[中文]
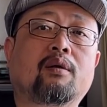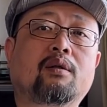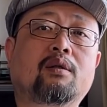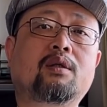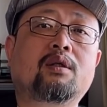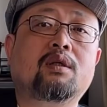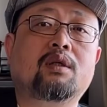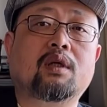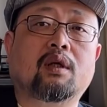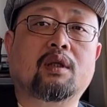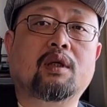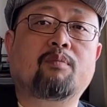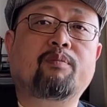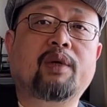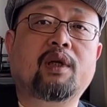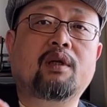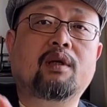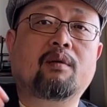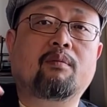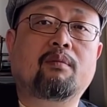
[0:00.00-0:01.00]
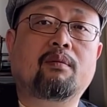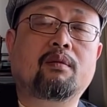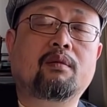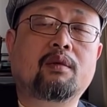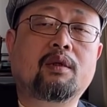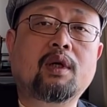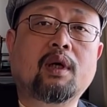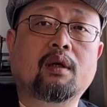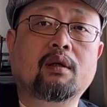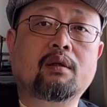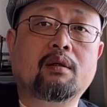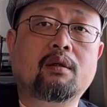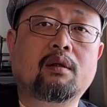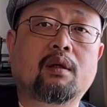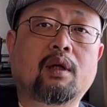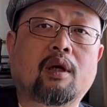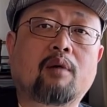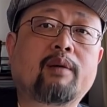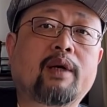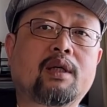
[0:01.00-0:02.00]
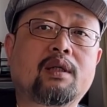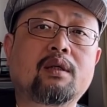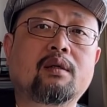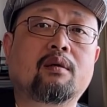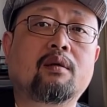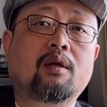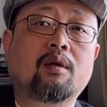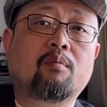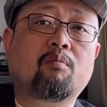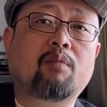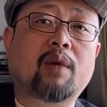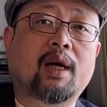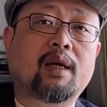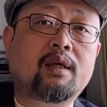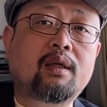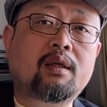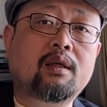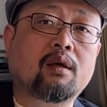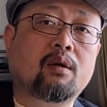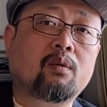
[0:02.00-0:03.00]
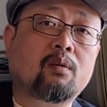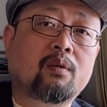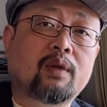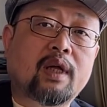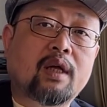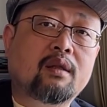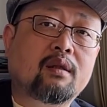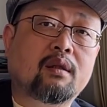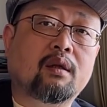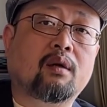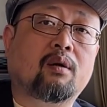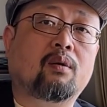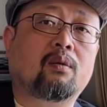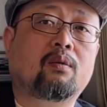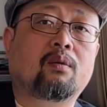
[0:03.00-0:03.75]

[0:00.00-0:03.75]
至少他奔着让老百姓满意一条路在走，